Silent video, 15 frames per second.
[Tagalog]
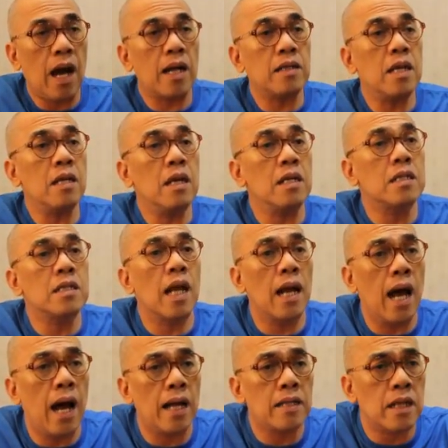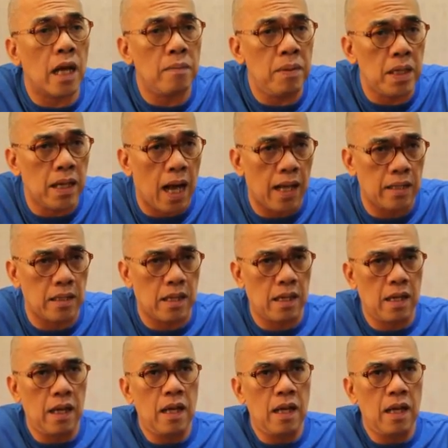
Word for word: At higit sa lahat, kaibigan,